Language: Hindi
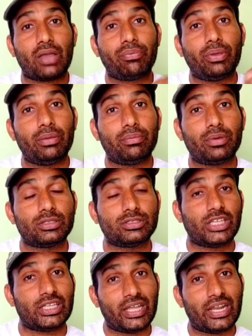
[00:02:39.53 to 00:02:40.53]
काफ़ी
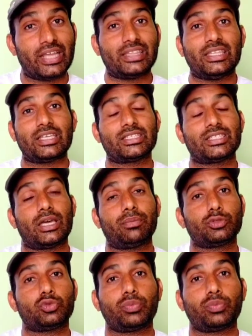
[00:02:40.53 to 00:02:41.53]
ज़्यादा रहती है किसान
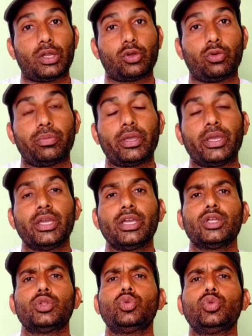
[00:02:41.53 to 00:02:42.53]
पशुपालकों में
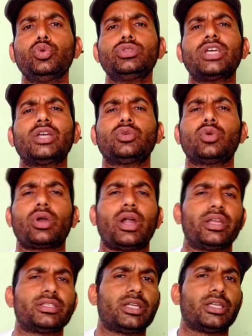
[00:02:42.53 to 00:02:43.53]
दूसरा जो
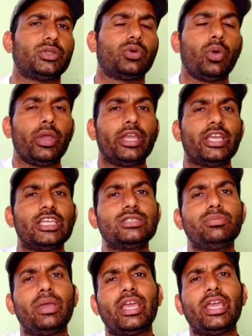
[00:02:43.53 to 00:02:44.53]
कारण है साथियों
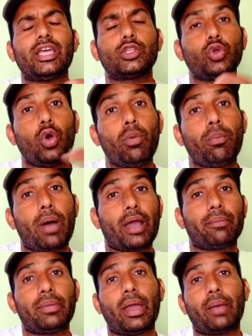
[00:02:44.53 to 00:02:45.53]
इसमें दो
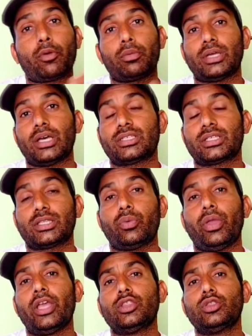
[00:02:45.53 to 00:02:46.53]
भाग में आपको बता सकता
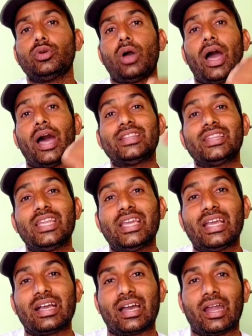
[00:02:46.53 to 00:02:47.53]
हूँ एक तो
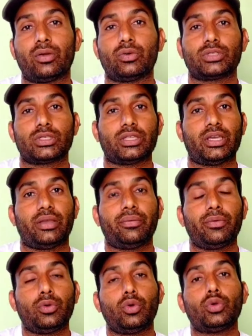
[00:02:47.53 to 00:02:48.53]
आंतरिक कारण हो सकते
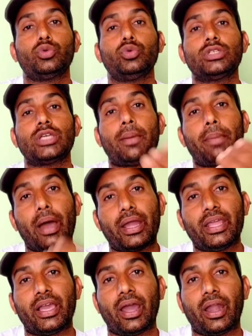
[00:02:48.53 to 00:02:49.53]
हैं और दूसरा
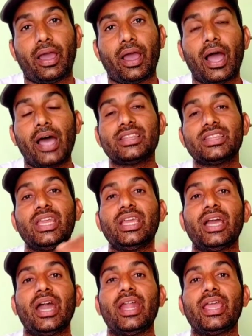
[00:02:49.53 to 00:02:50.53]
बाहरी कारण
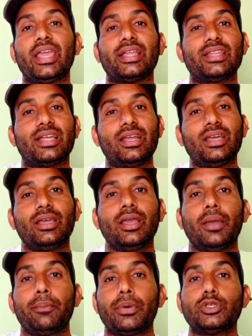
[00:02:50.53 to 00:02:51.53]
आंतरिक कारण के अंदर
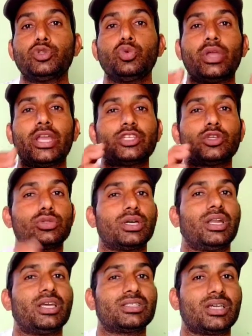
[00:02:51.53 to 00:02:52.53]
पशु के जो
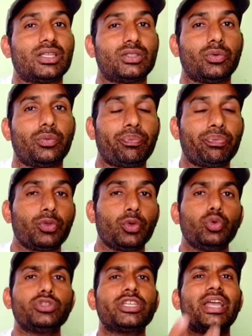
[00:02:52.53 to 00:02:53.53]
थन है साथियों
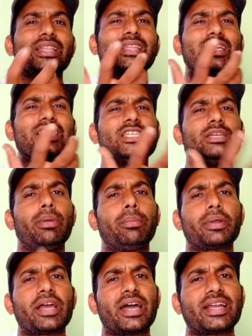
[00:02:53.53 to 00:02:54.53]
उसके अंदर किसी भी
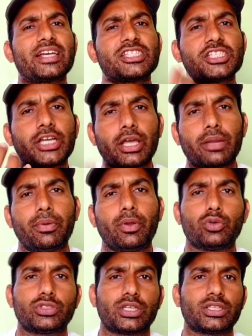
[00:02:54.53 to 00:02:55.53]
प्रकार का संक्रमण
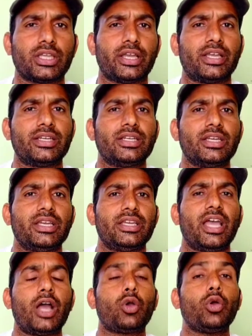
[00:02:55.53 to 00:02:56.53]
हो सकता है
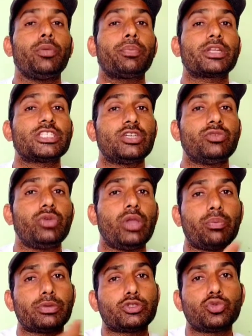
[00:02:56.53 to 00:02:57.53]
या कोई परजीवी
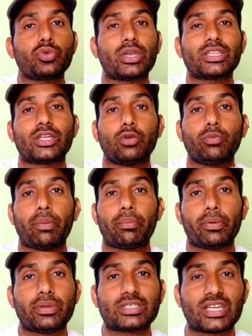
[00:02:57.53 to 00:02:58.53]
या पशु के थनों में
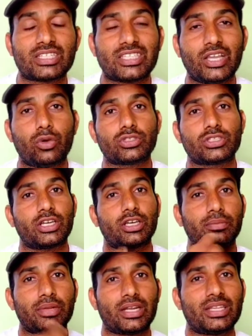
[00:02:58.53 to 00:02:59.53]
प्रवेश कर जाए और
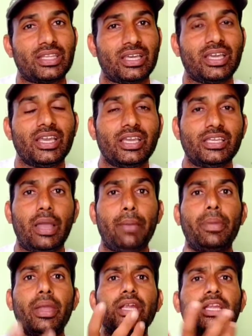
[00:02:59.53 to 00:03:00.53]
संक्रमण कर दे या
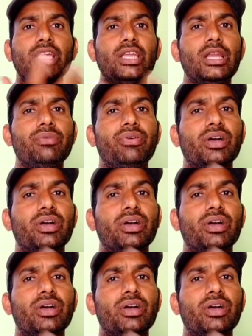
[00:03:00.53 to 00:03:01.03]
बैक्टीरियल